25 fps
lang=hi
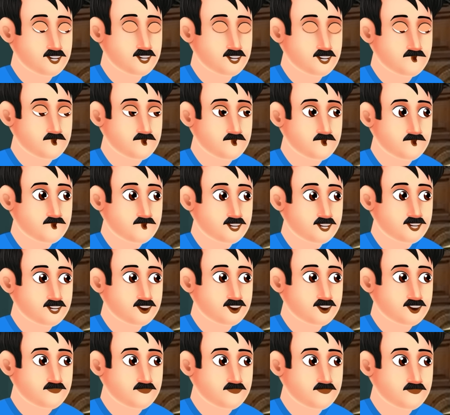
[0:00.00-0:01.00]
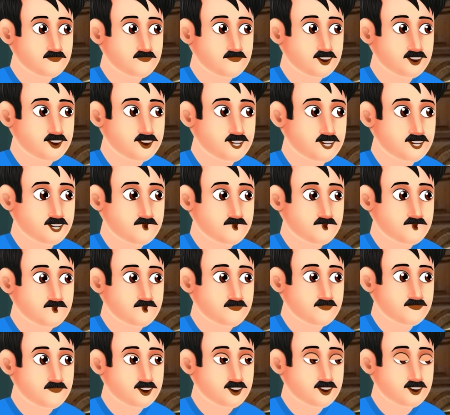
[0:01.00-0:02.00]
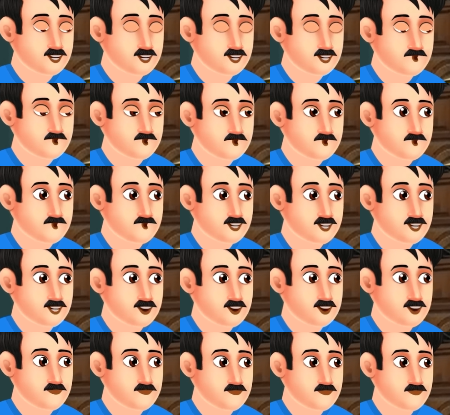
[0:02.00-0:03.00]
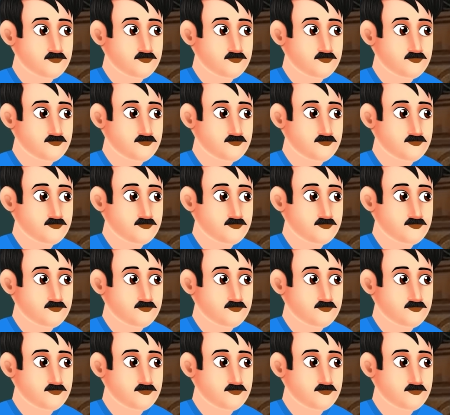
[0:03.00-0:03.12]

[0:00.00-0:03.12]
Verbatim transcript: मुखिया जी शायद आप नहीं जानते उमा को नींद में सपने देखने